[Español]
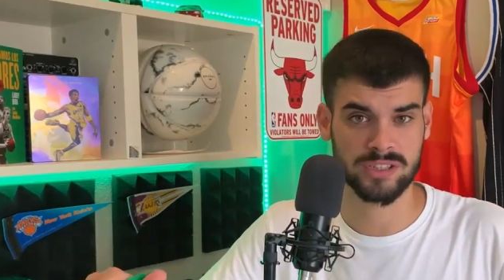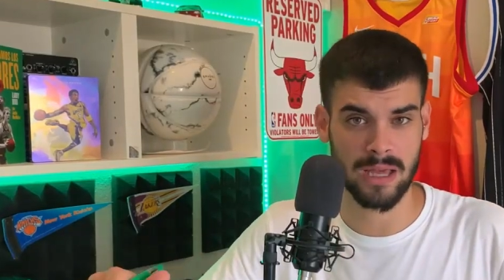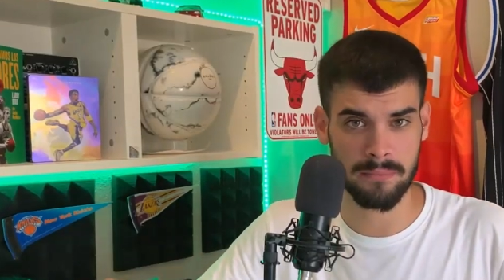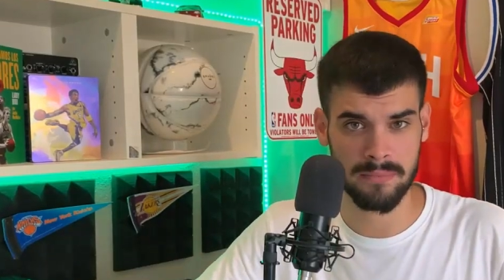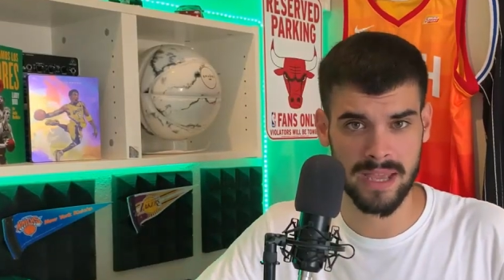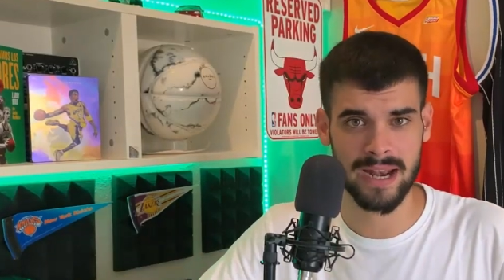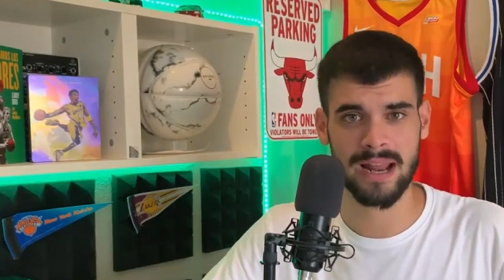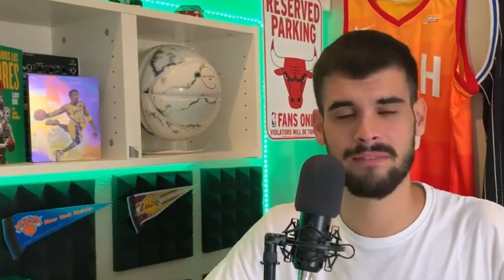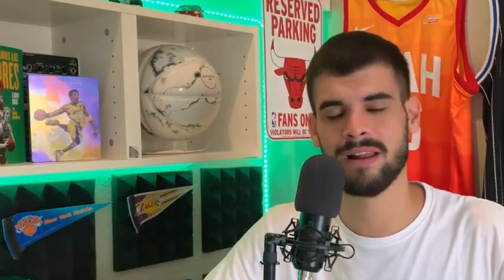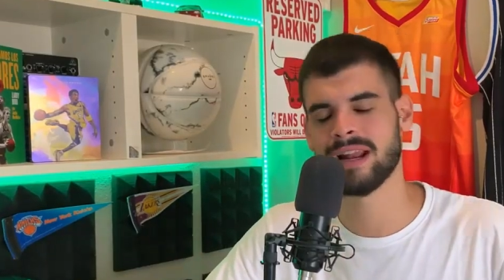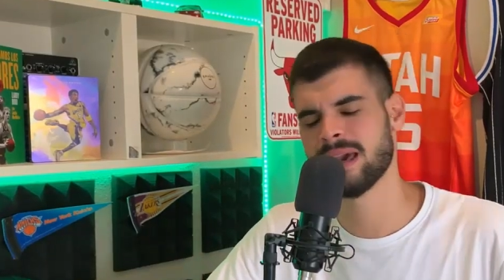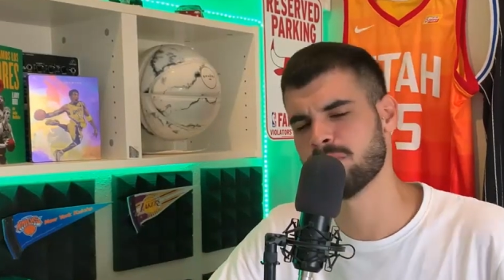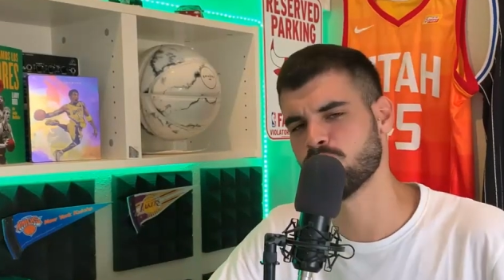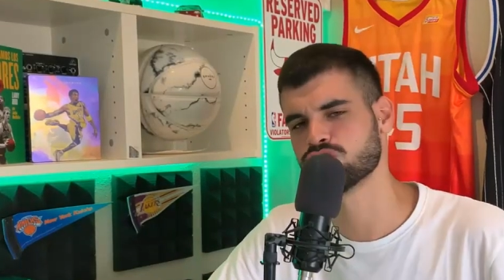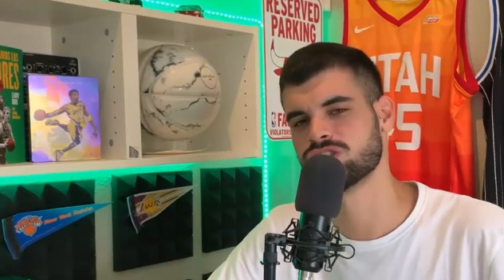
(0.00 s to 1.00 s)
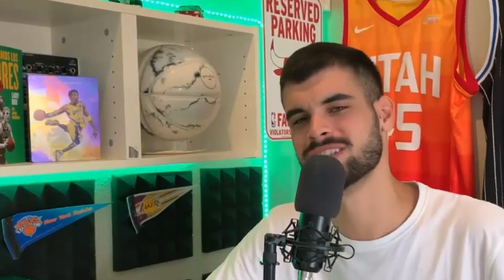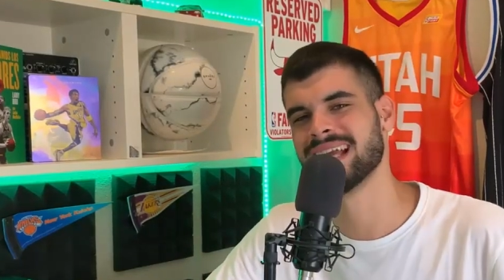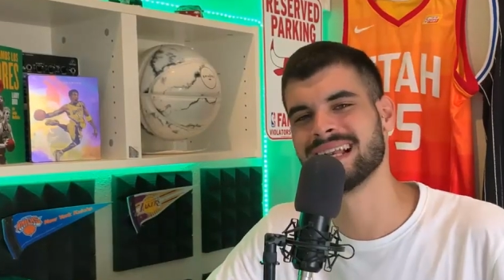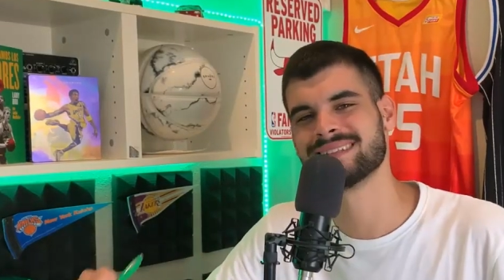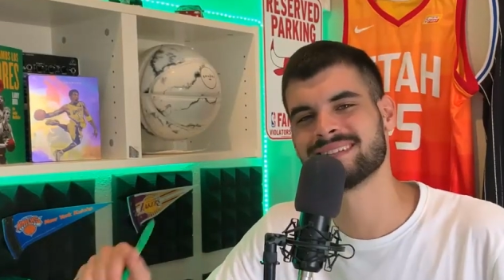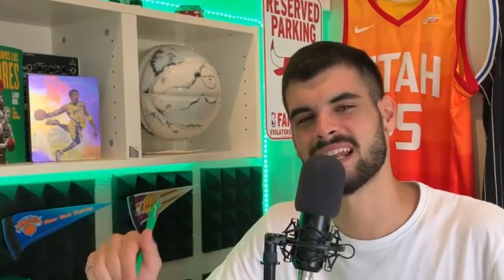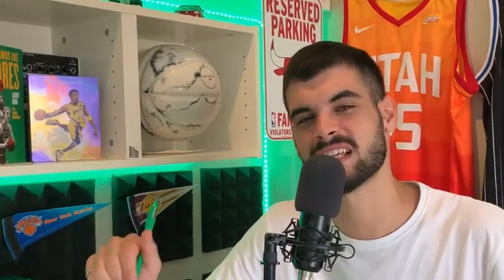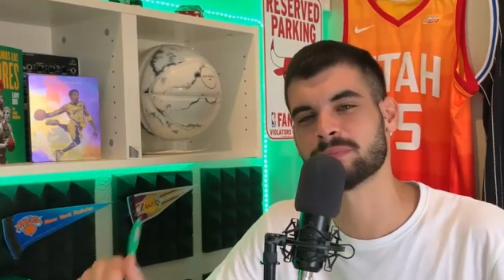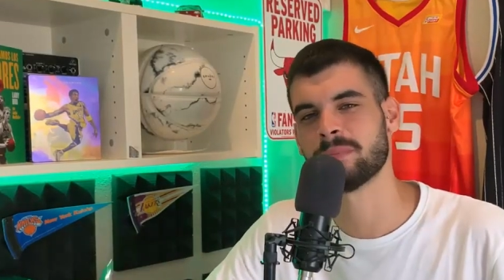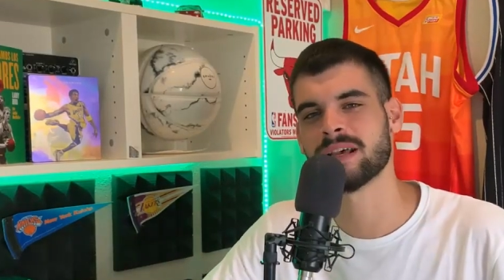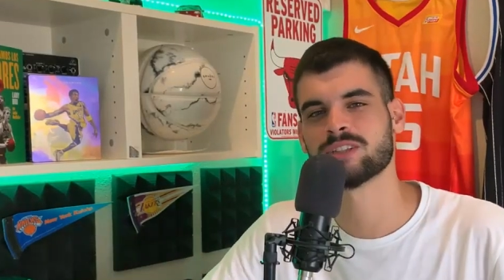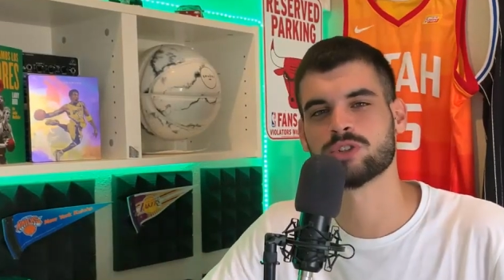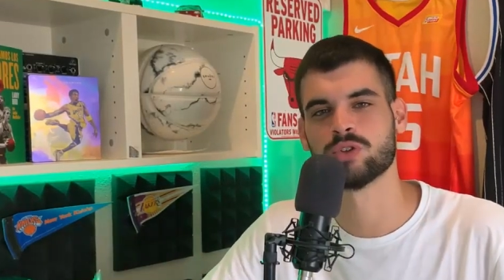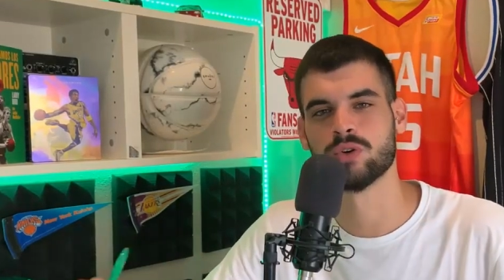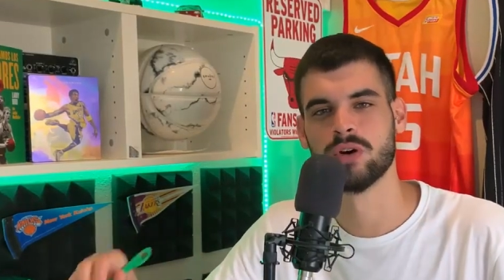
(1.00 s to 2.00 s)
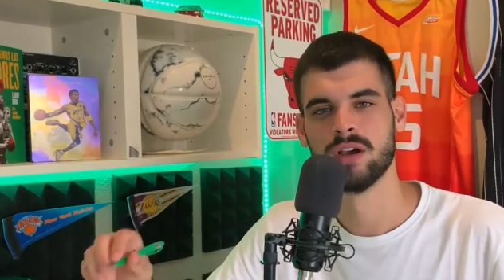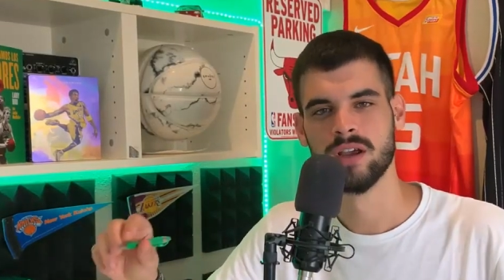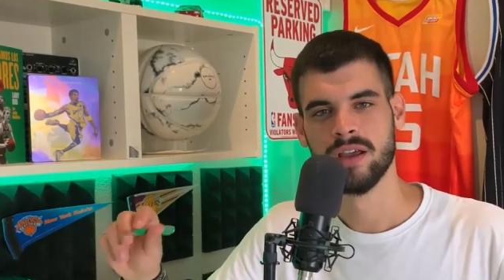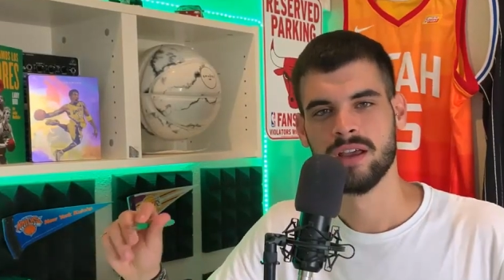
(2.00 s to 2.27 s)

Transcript: También hablaremos del traspaso